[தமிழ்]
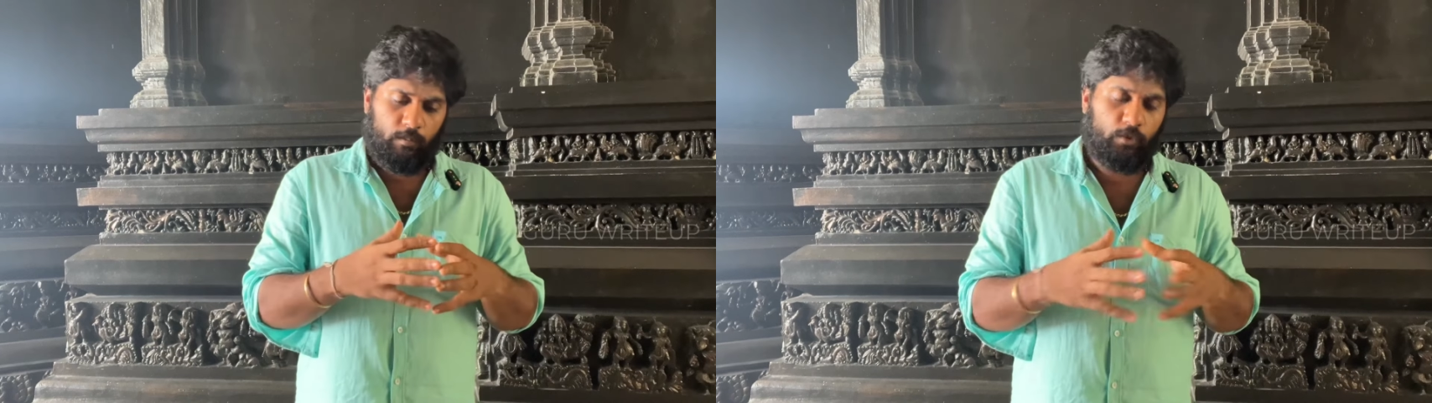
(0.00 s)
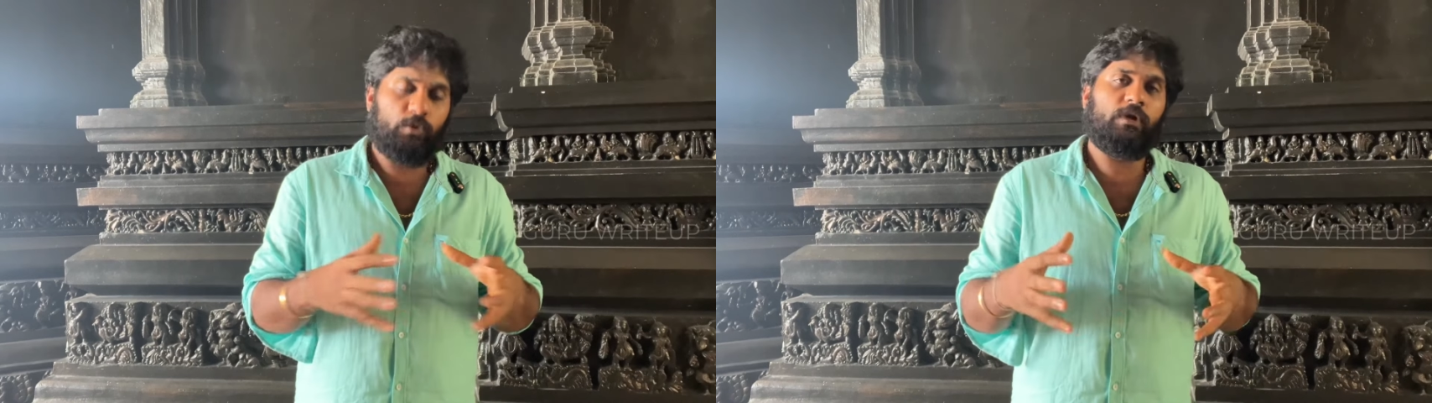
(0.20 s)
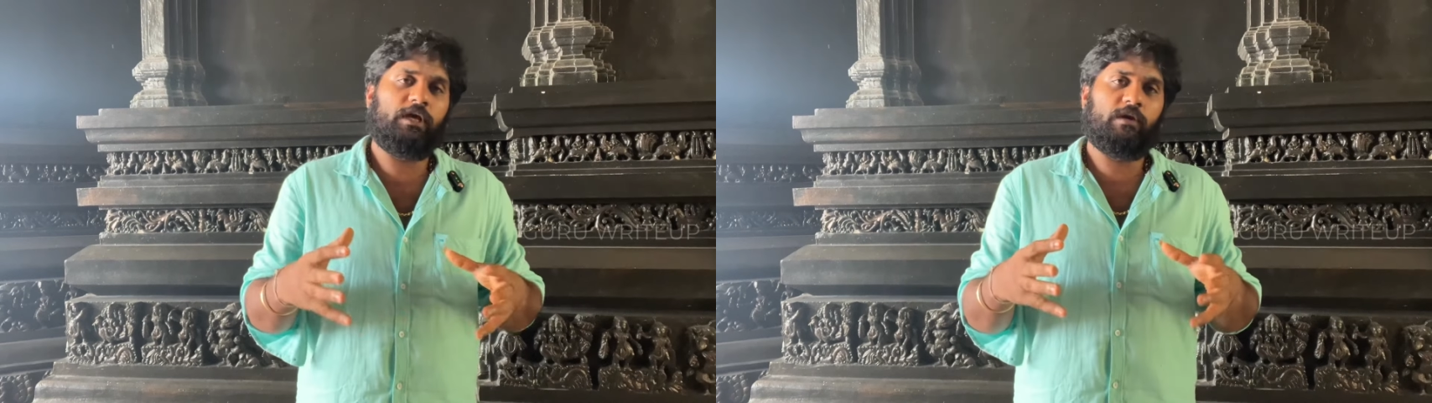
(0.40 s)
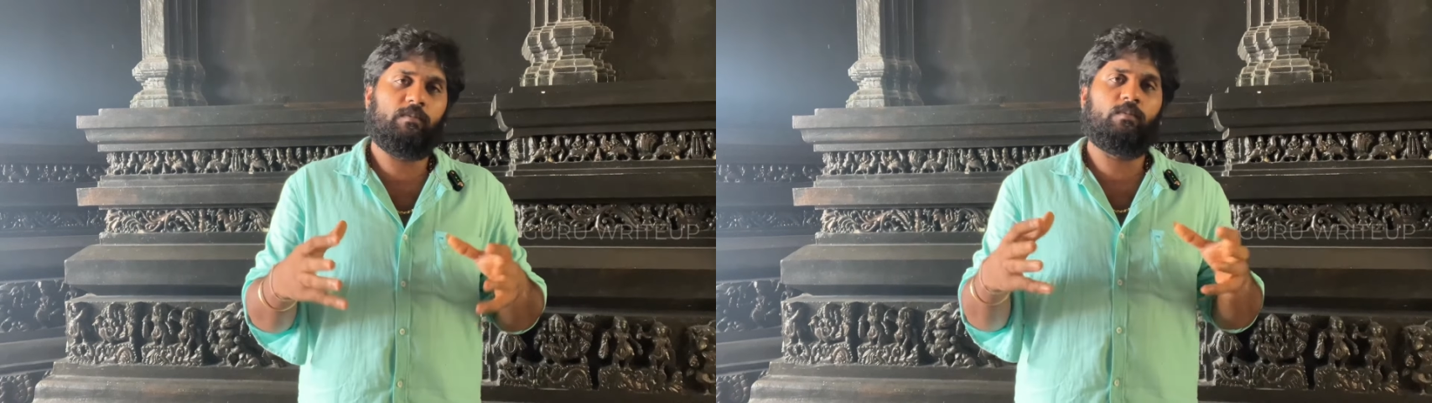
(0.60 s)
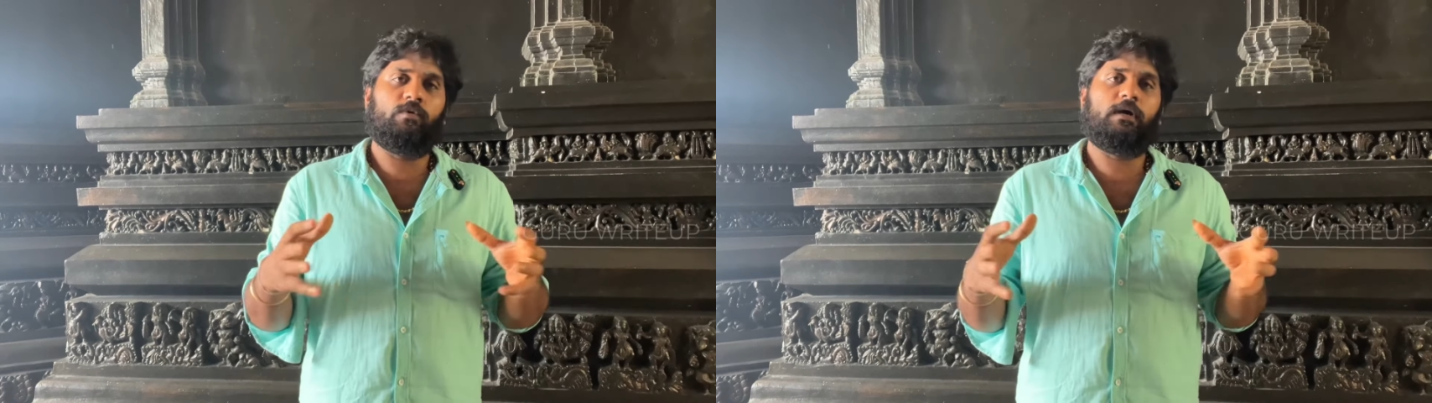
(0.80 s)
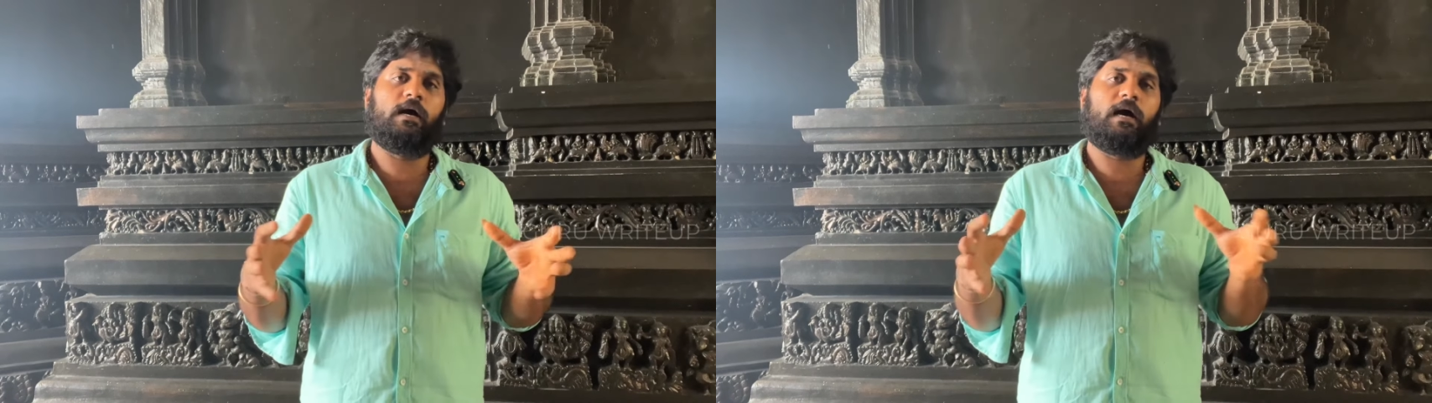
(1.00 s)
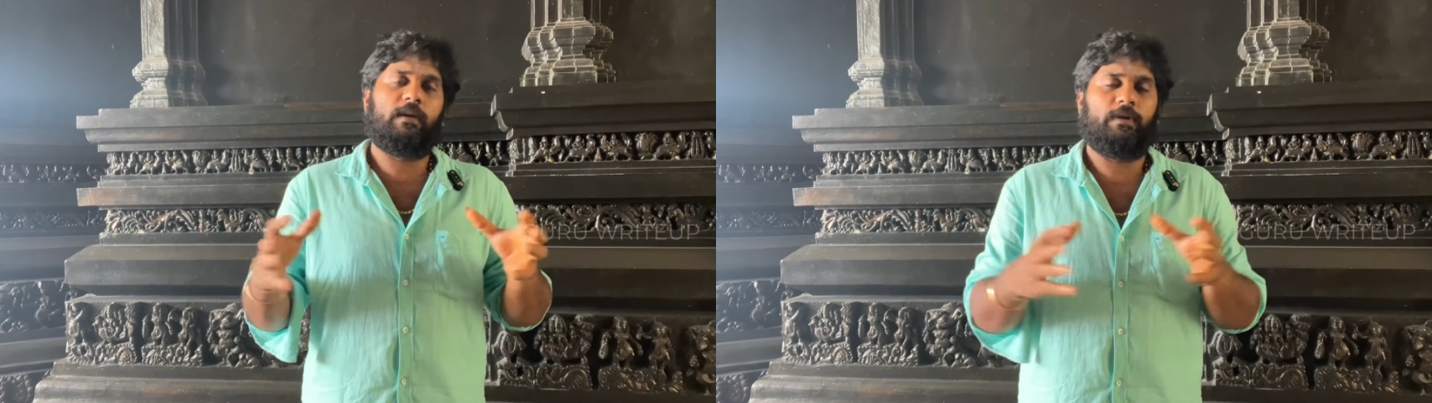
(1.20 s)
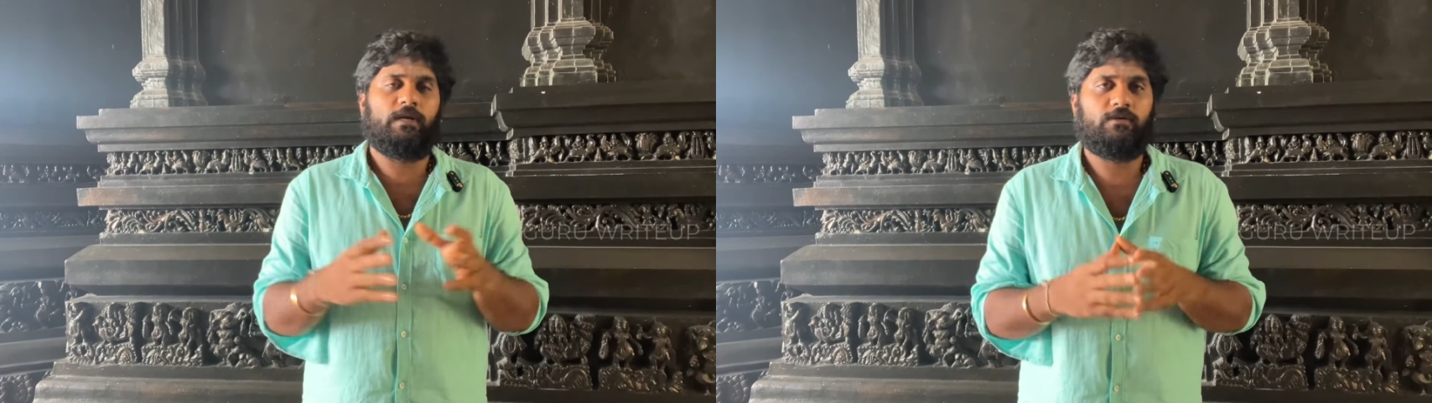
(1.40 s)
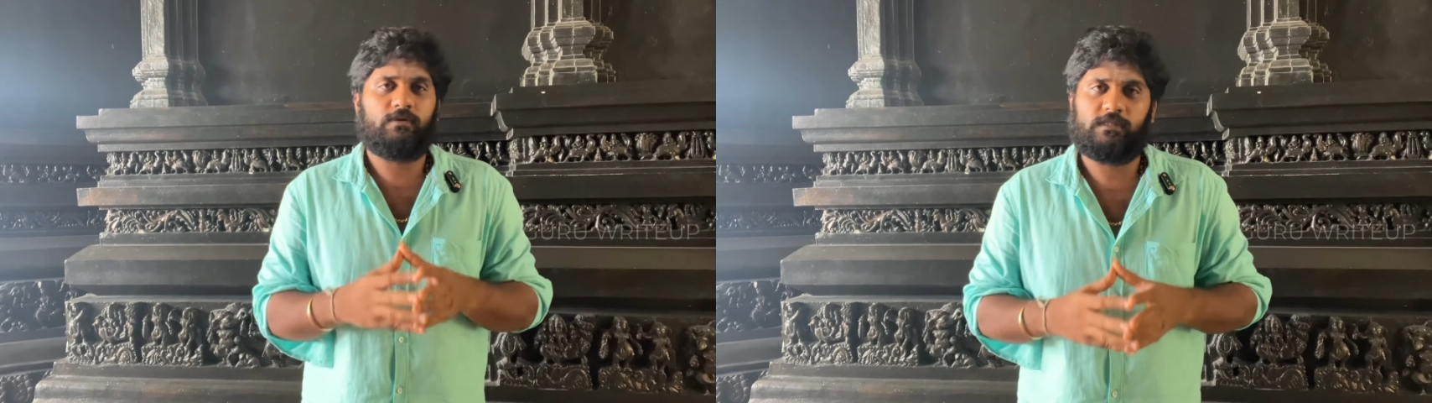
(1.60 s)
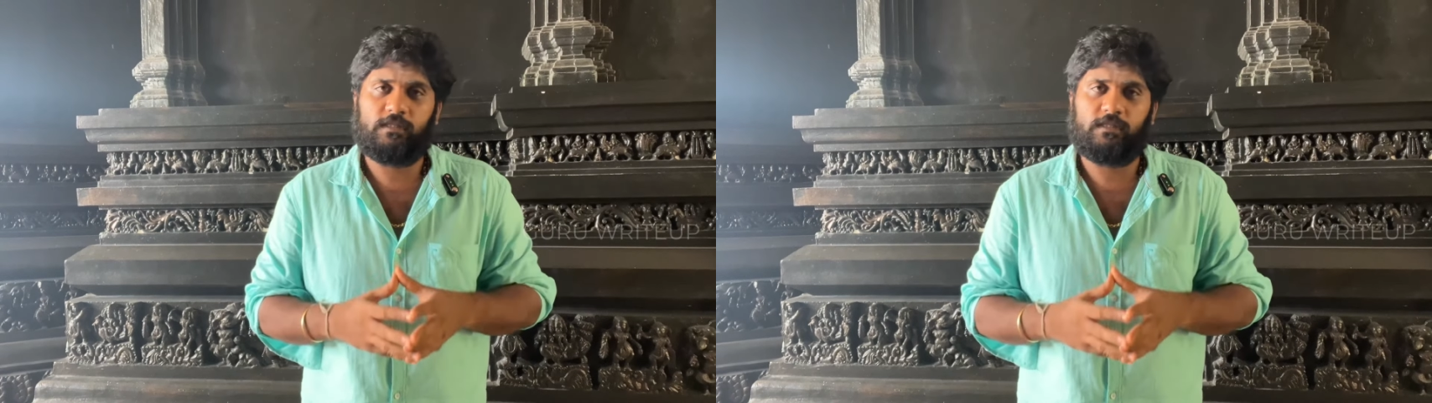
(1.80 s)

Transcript: முழு நேரமும் முருகா அப்படின்ற ஒரு